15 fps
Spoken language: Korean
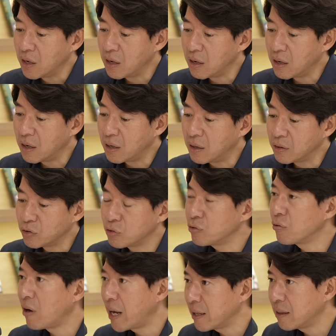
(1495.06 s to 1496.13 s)
어, to
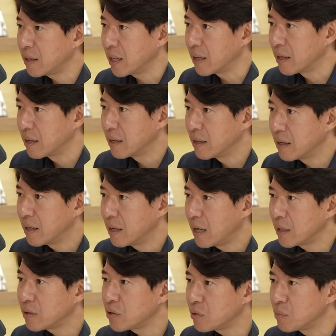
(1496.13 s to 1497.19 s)
the right thing 음.
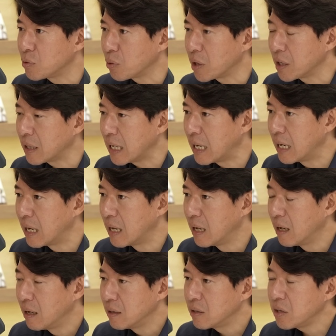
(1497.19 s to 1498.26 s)
하셨으면 좋겠다.
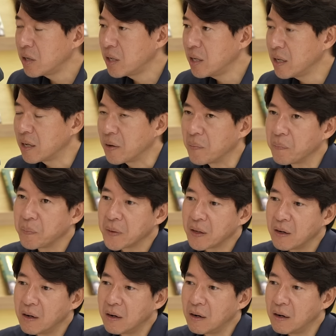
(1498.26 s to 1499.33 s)
네. 특히
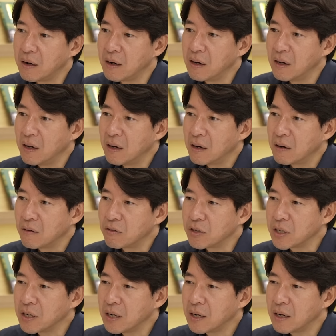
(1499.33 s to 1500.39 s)
어,
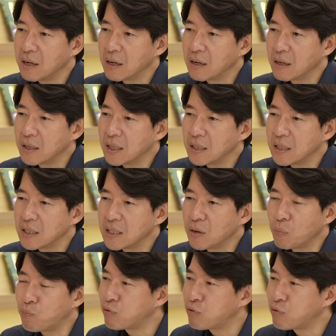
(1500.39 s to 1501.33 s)
우리가 이런